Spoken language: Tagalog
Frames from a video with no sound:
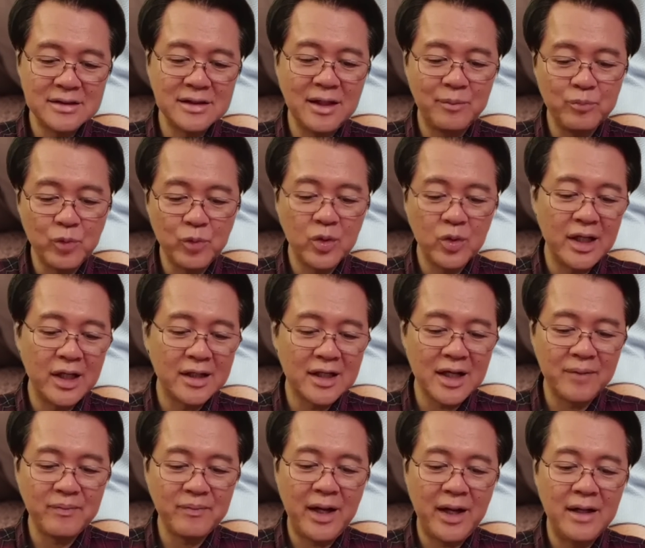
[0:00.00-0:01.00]
napuyat
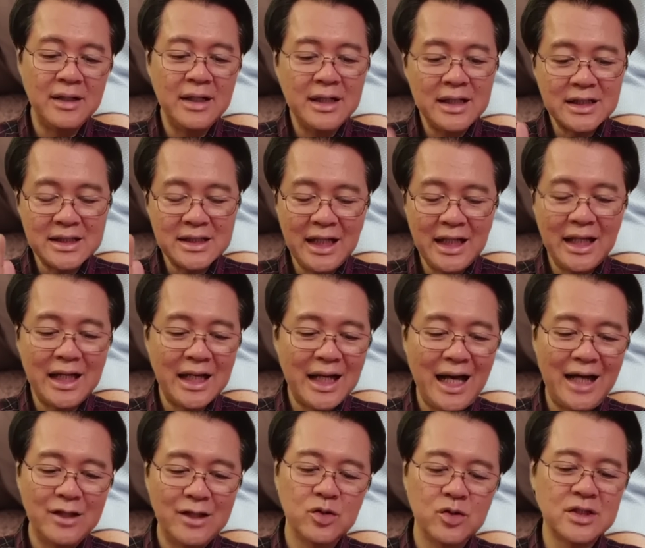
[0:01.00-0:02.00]
ka pa,
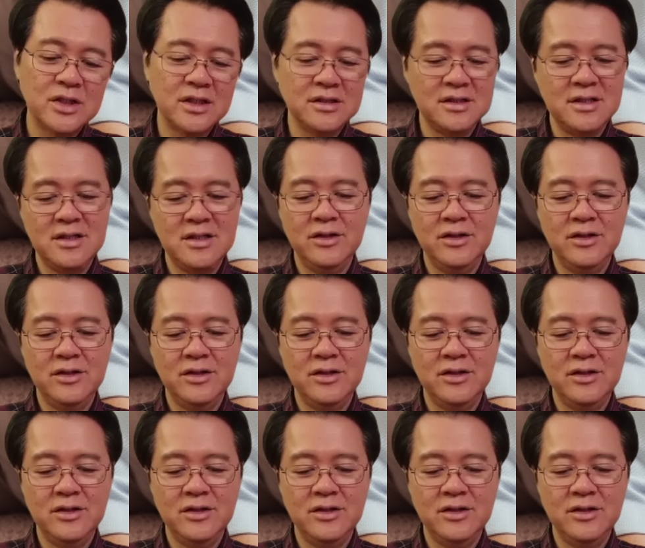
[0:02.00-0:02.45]
delikado sa singit.